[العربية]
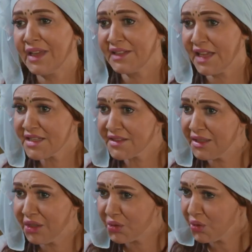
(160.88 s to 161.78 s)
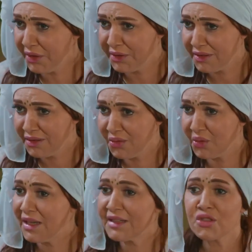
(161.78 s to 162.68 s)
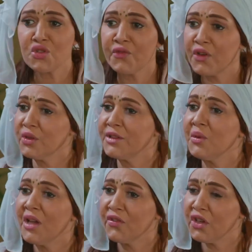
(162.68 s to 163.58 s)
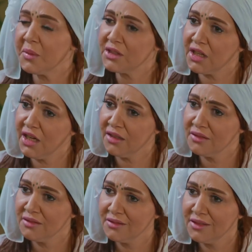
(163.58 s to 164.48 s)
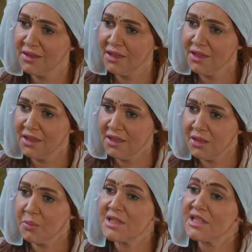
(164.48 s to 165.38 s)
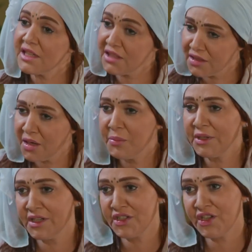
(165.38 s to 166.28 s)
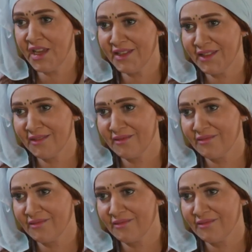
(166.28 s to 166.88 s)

كانت عايزة تطلع روحي وقالت لصوفة روح تاويها في أي مطرح بس ستر ربنا نجاني